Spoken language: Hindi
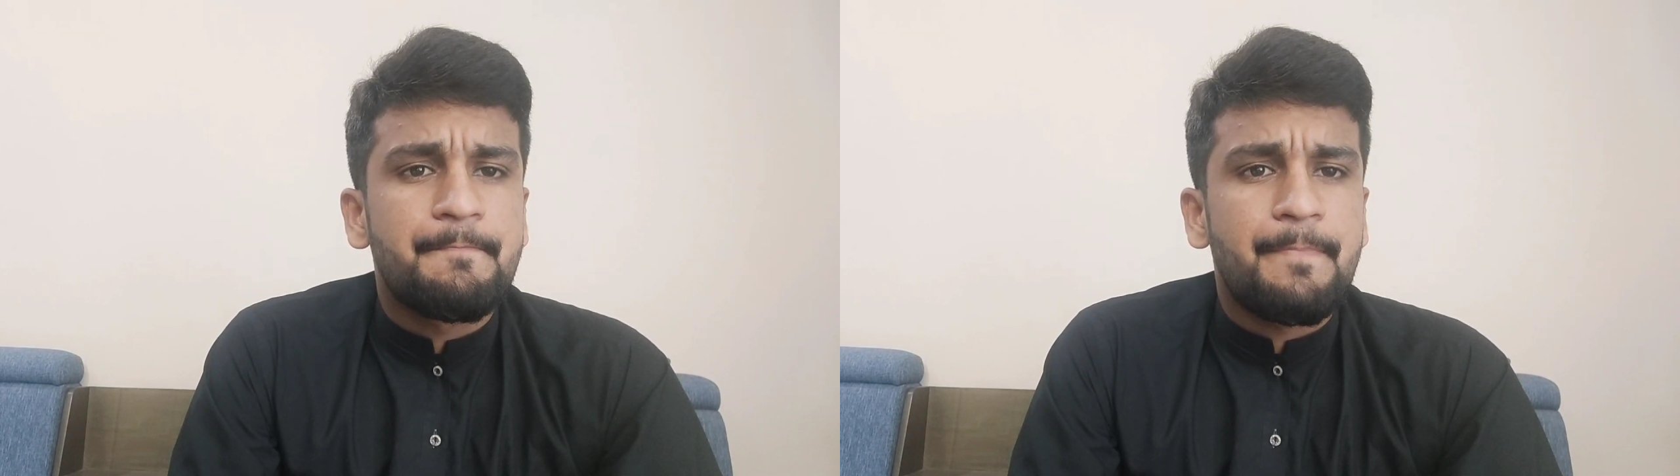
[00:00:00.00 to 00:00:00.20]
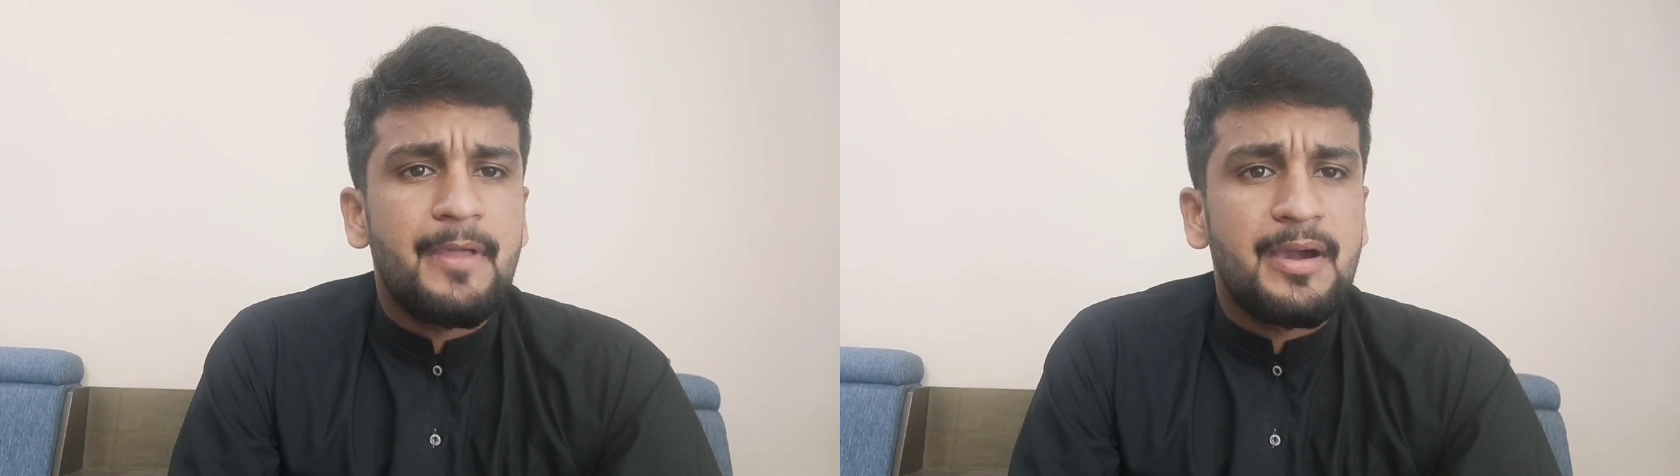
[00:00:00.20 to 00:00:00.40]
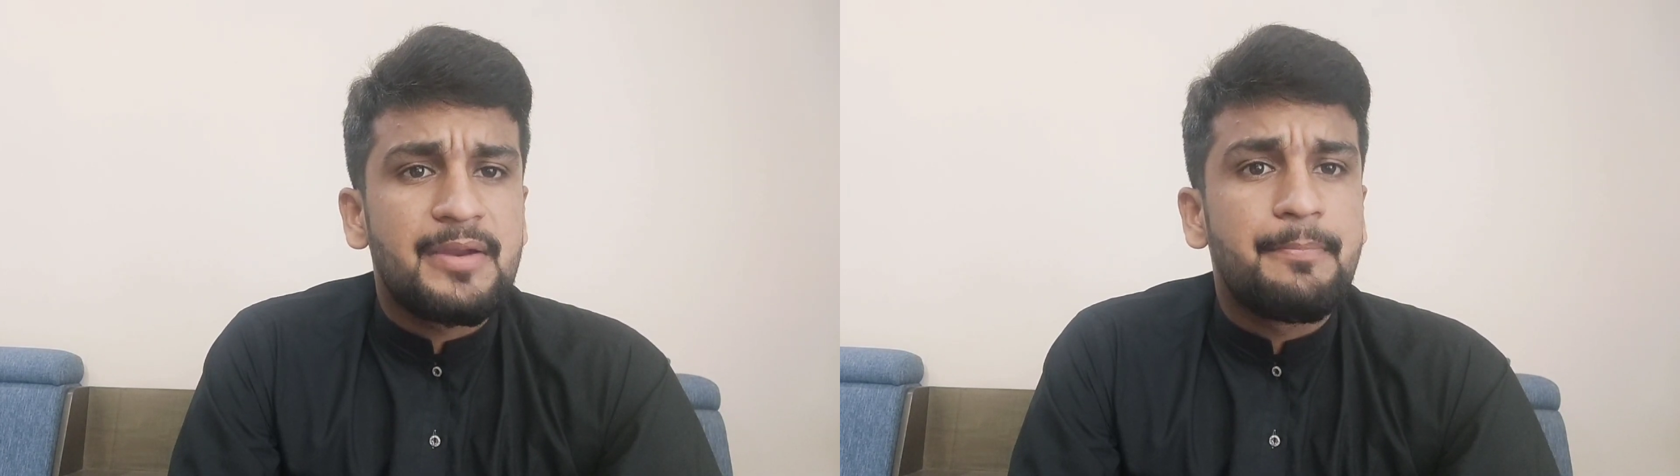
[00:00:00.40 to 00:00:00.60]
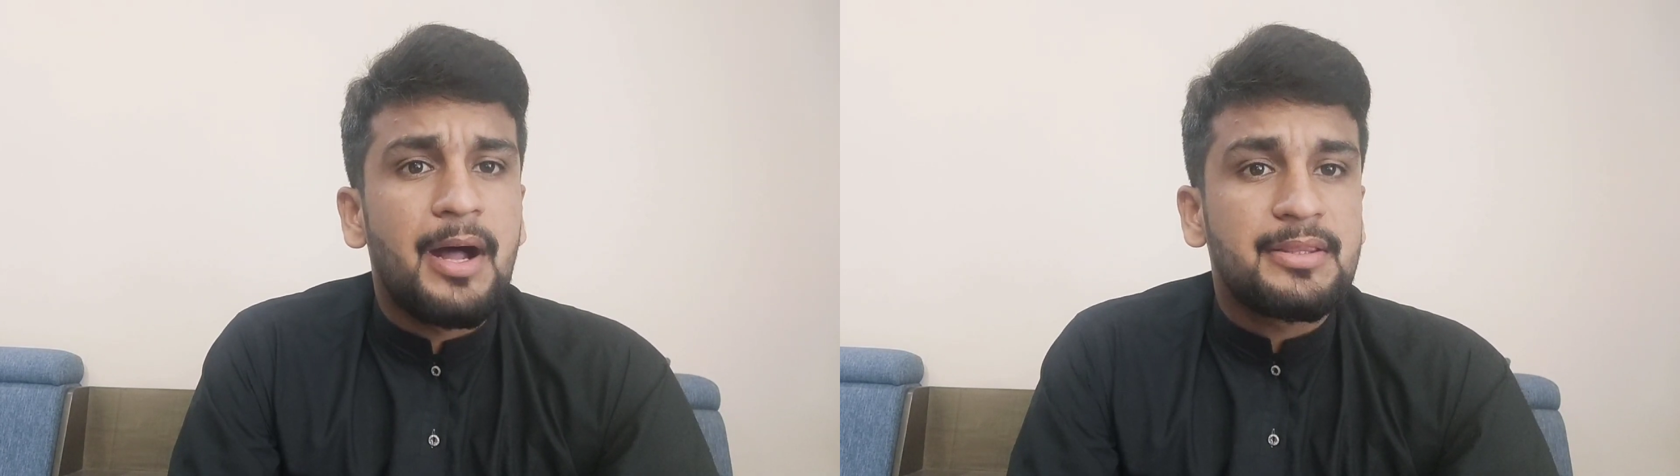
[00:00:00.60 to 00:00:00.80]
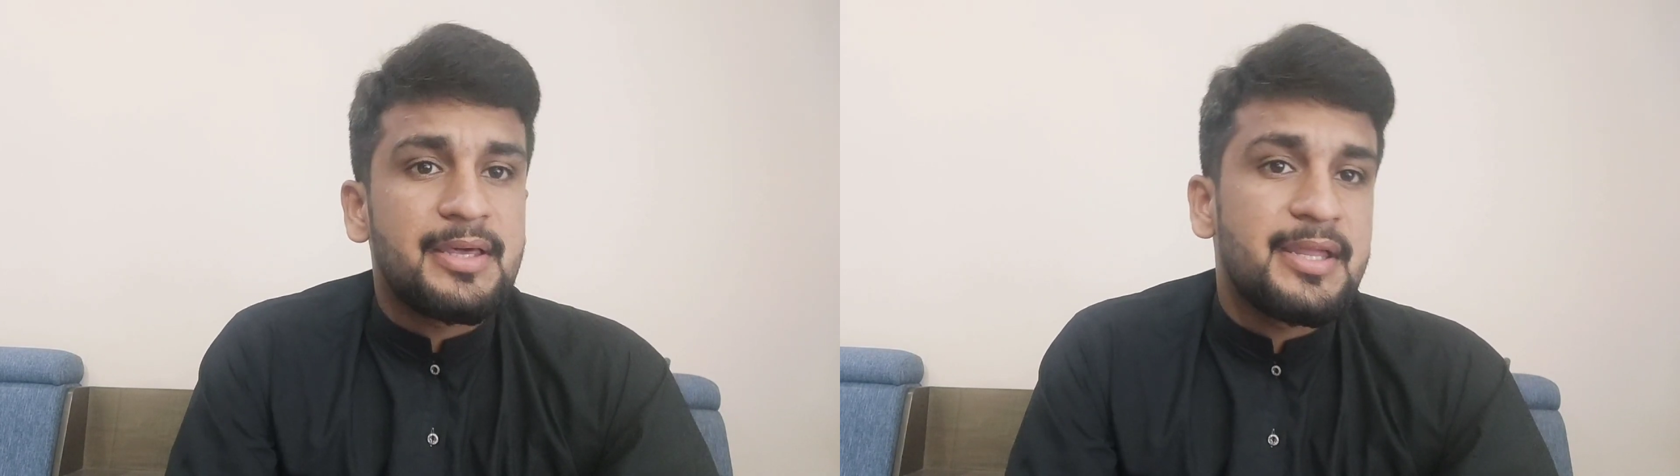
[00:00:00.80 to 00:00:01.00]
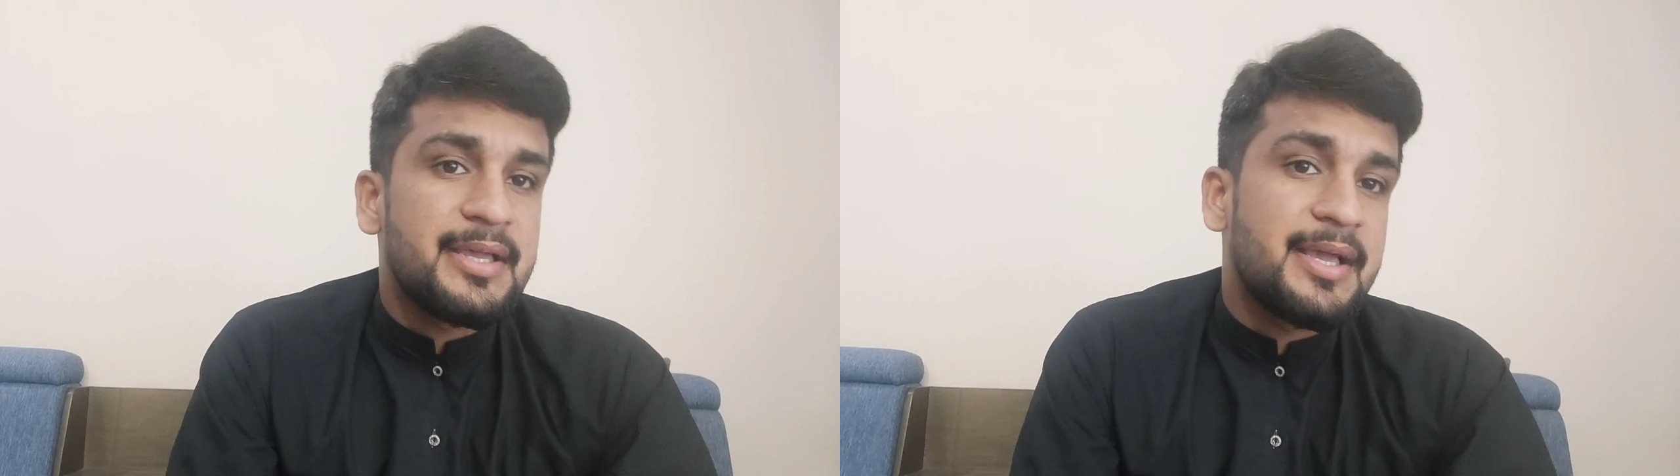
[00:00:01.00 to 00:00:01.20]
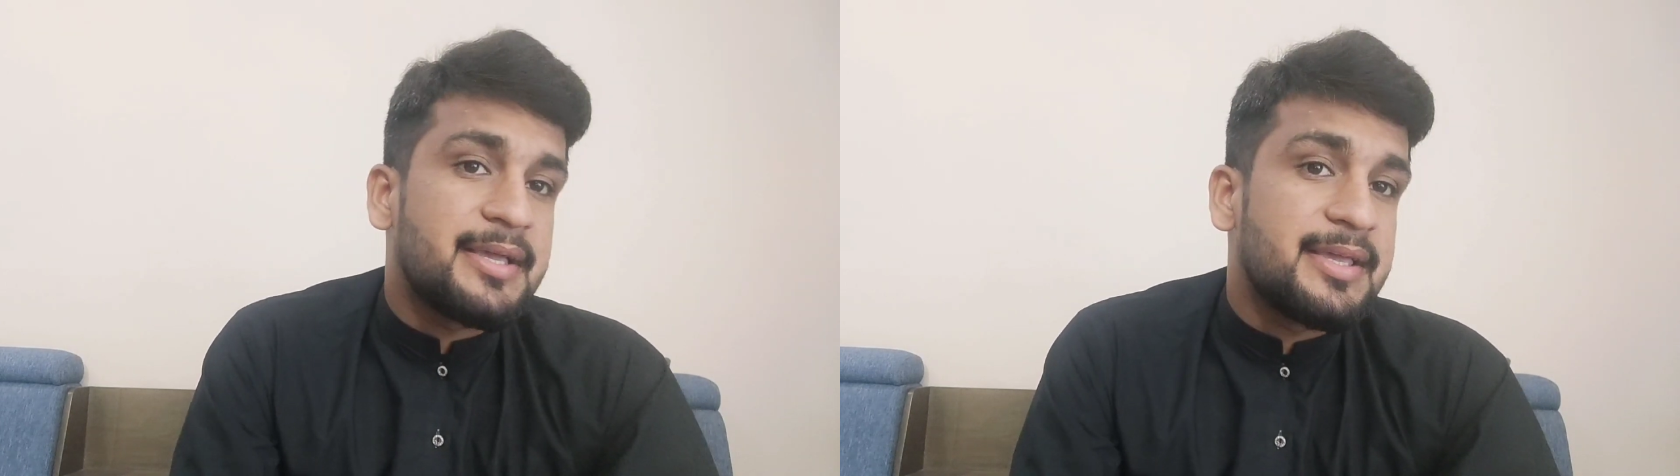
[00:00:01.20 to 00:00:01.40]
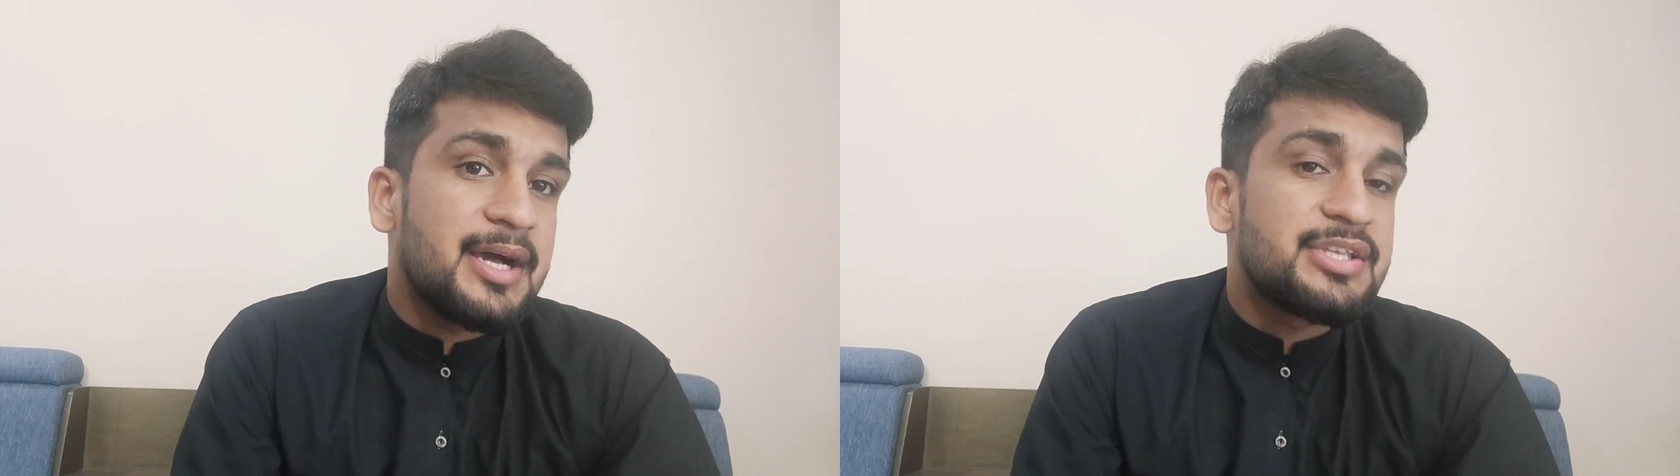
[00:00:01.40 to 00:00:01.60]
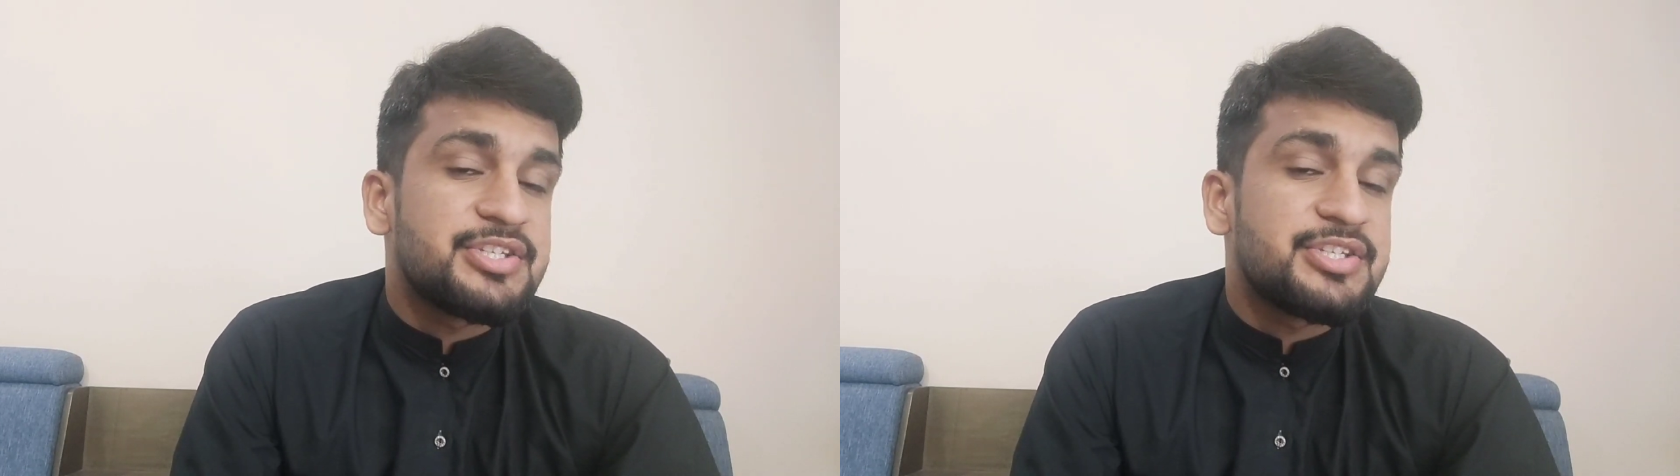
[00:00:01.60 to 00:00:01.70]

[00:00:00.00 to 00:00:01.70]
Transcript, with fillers: अगर बात करें कि क्या